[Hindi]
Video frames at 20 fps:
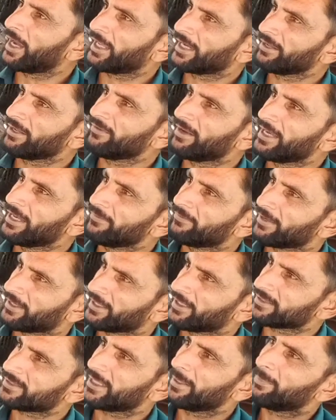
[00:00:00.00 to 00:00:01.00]
आने वाले
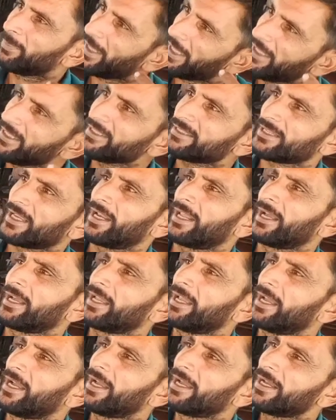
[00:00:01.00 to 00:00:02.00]
वक्त से पहले ही चला
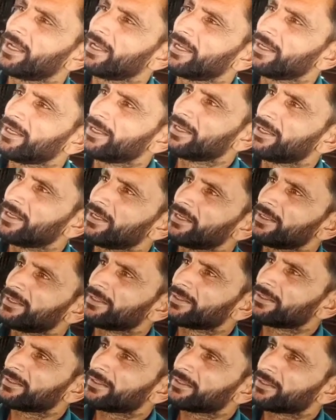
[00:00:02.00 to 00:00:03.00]
गया
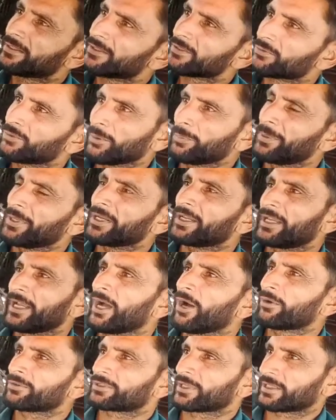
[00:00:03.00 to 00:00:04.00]
तो फिर क्या
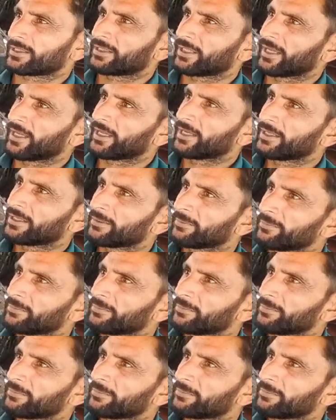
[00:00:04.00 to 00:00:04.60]
हो सकता है